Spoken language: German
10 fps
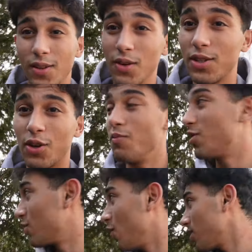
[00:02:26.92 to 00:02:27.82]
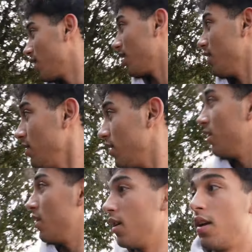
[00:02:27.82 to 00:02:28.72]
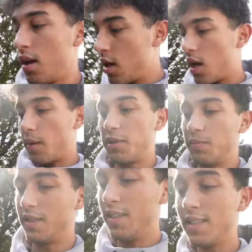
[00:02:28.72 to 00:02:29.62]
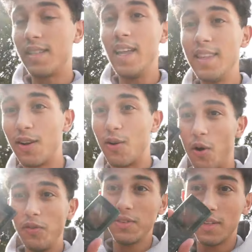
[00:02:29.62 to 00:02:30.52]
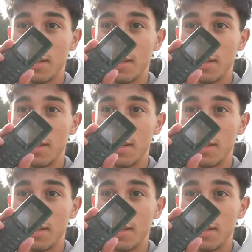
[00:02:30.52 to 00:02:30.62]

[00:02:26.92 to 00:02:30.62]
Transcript: Jungs, ihr könnt mich jetzt auslachen, habe ich mir dieses Handy gekauft.